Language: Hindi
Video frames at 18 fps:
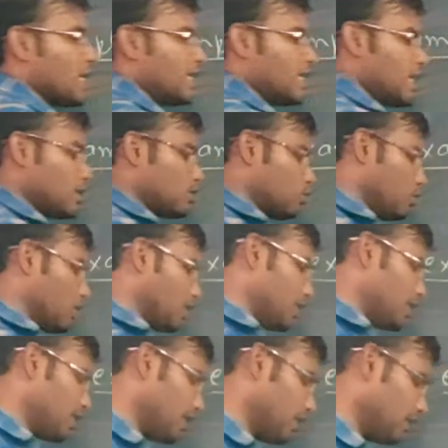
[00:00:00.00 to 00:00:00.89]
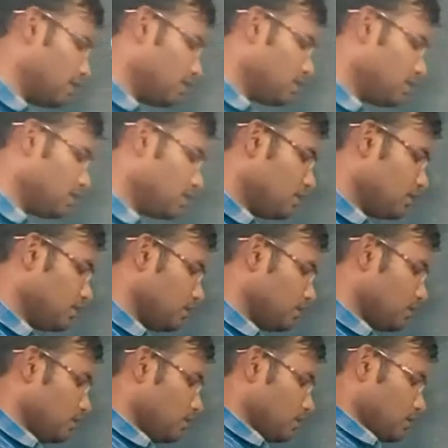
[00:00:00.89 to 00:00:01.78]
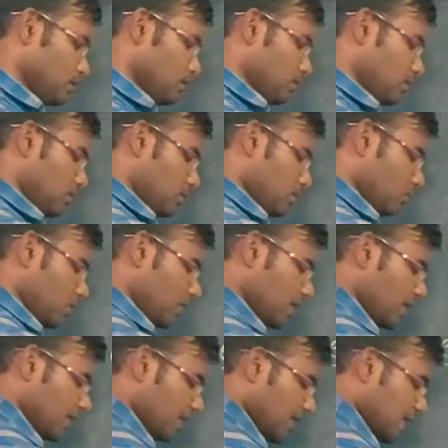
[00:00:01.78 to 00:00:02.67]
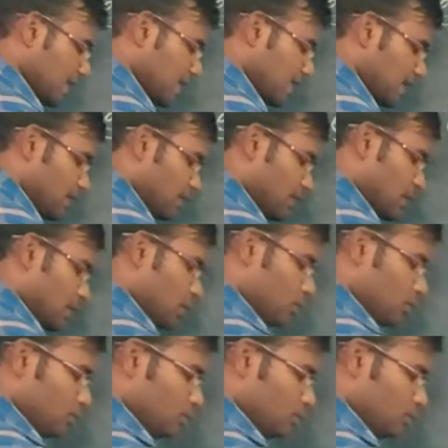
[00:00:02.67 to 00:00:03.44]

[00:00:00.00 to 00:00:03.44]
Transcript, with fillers: एरिया को दे देगा तो ये कितना आ जाएगा बताओ